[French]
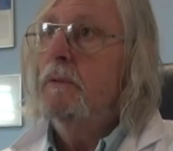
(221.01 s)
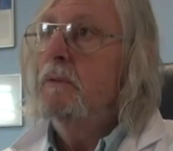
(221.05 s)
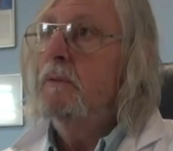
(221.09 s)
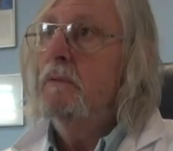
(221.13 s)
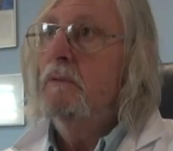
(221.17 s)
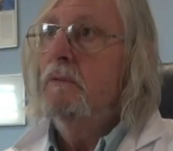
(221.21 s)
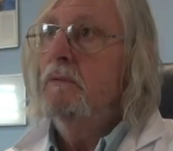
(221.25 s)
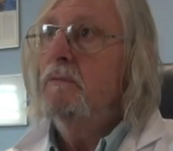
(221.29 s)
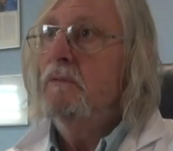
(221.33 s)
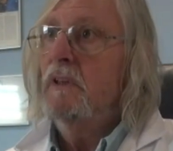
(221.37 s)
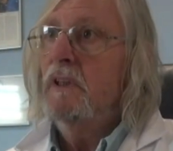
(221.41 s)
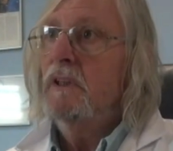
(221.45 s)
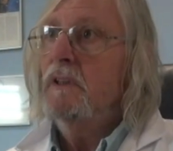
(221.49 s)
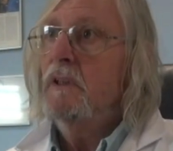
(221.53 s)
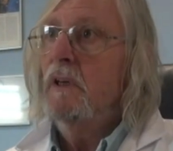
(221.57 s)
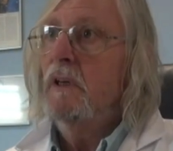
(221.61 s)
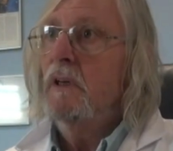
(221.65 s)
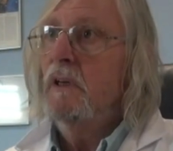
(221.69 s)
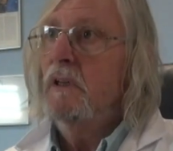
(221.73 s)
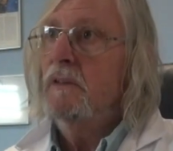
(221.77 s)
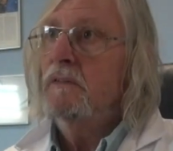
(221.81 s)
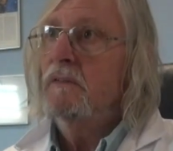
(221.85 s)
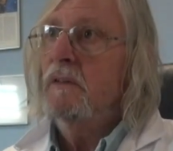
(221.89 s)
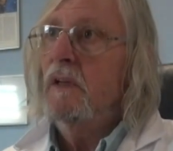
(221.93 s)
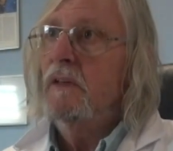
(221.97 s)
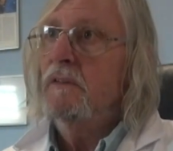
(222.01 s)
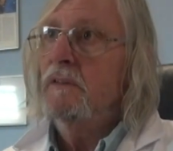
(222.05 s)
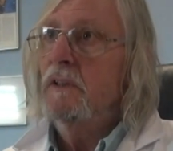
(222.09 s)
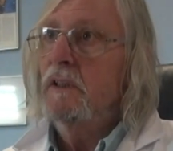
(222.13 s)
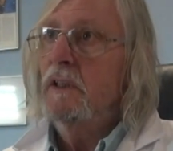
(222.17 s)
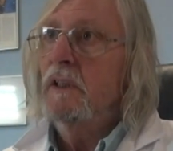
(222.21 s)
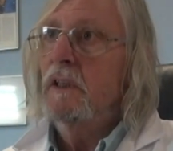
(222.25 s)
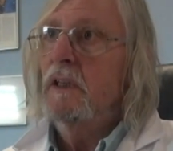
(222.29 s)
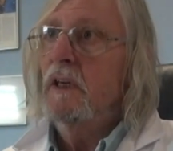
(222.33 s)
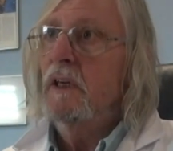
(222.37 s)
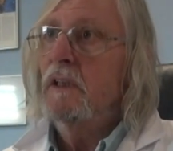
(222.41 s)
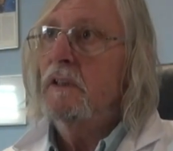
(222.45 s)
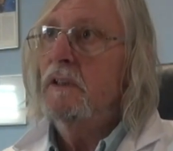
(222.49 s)
au vaccin
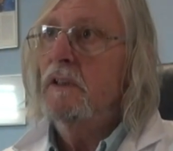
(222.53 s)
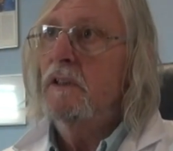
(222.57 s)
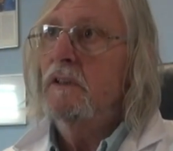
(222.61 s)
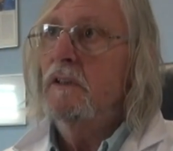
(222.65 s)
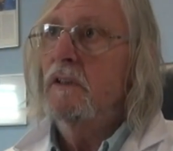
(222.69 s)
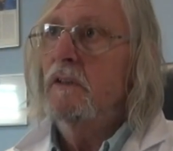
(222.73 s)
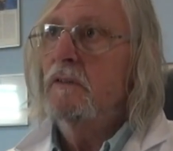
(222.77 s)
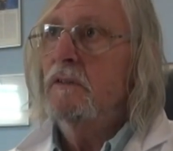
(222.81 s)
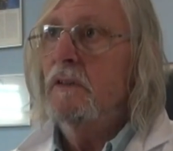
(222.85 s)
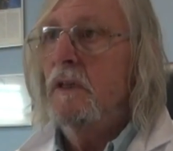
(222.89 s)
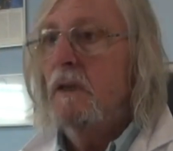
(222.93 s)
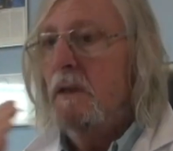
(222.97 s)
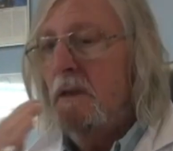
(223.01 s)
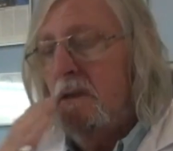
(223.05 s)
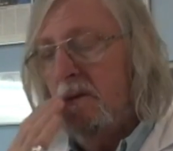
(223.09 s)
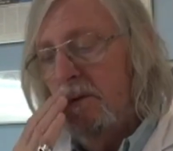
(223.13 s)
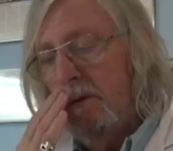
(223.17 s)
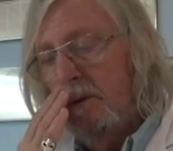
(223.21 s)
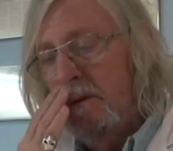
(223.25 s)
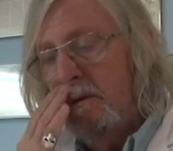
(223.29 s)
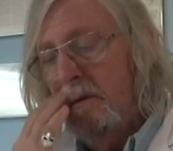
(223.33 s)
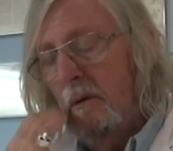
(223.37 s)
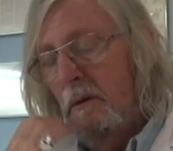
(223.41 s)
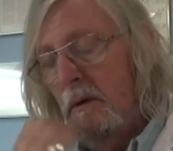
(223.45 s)
AstraZeneca qui est en train de,